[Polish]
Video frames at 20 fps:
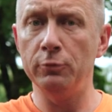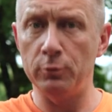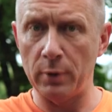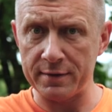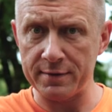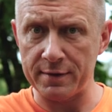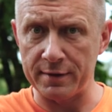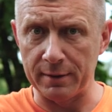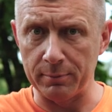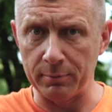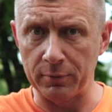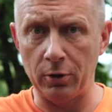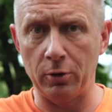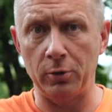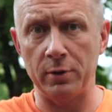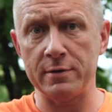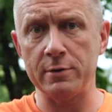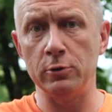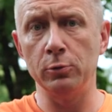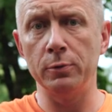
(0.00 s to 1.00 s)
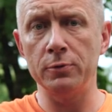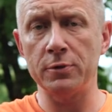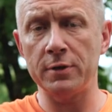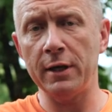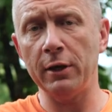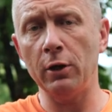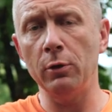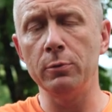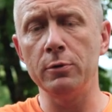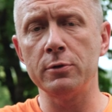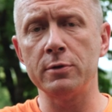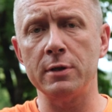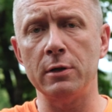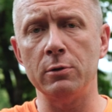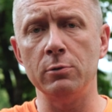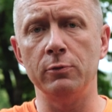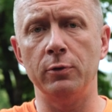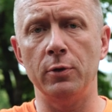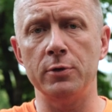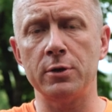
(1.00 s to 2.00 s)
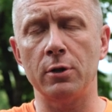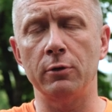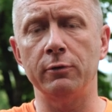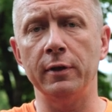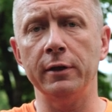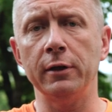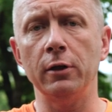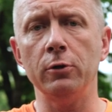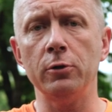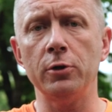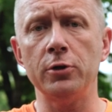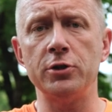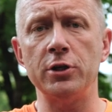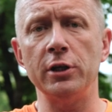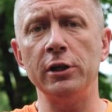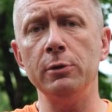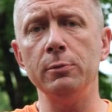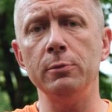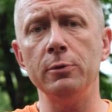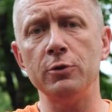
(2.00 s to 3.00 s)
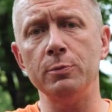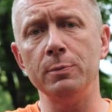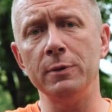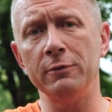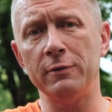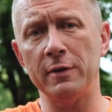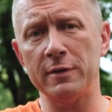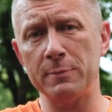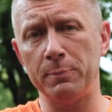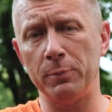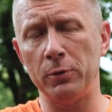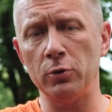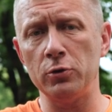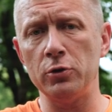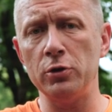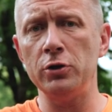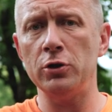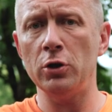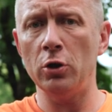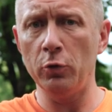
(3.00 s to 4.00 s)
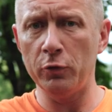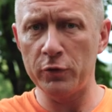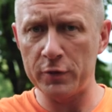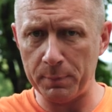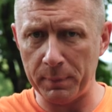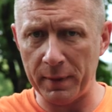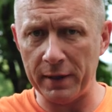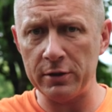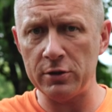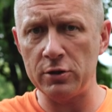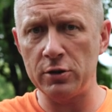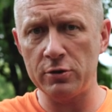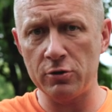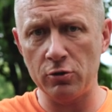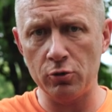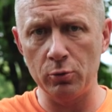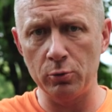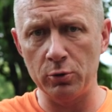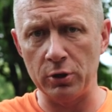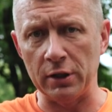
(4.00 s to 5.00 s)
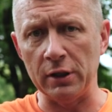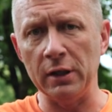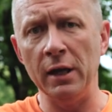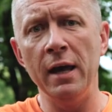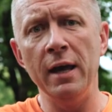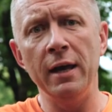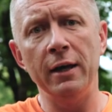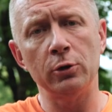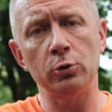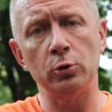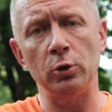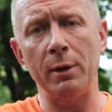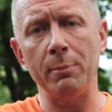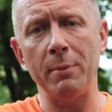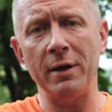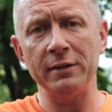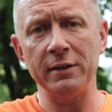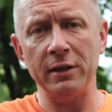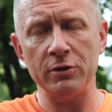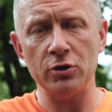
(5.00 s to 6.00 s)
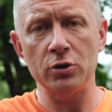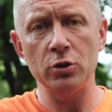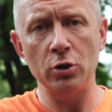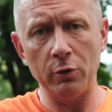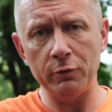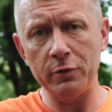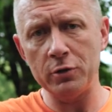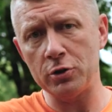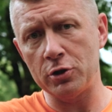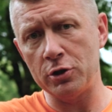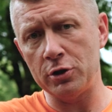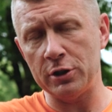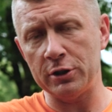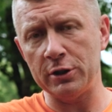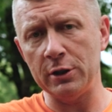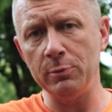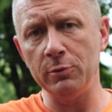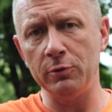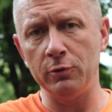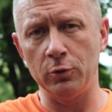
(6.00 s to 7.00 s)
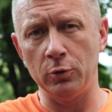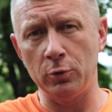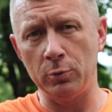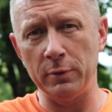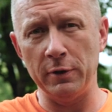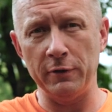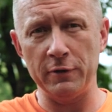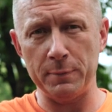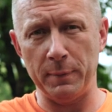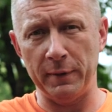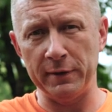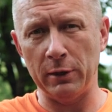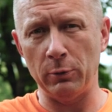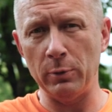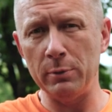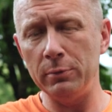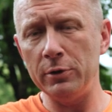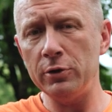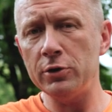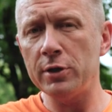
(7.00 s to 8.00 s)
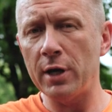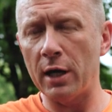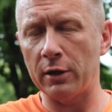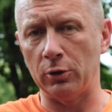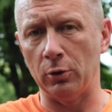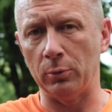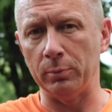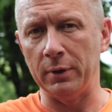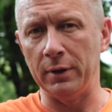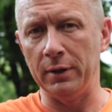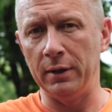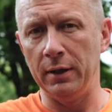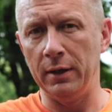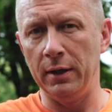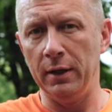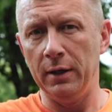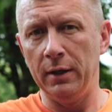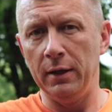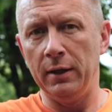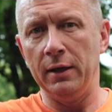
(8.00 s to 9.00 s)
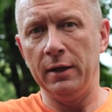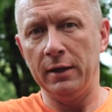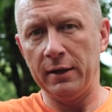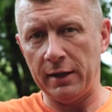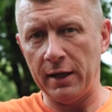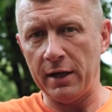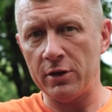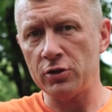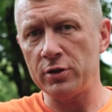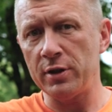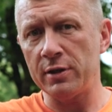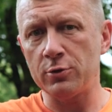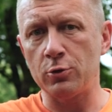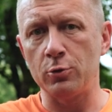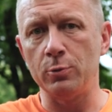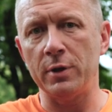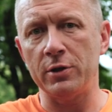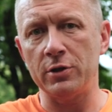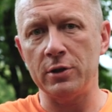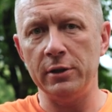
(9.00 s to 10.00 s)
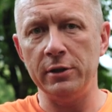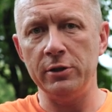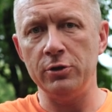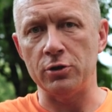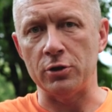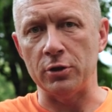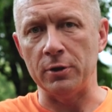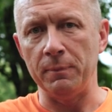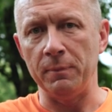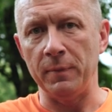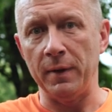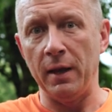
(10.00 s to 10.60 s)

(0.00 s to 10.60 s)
własnym oraz Lubuskiego Muzeum Wojskowego chcielibyśmy Was prosić o wsparcie zrzutki, która ma dać nowe życie tym dwóm wspaniałym bliźniakom. Każda suma się liczy.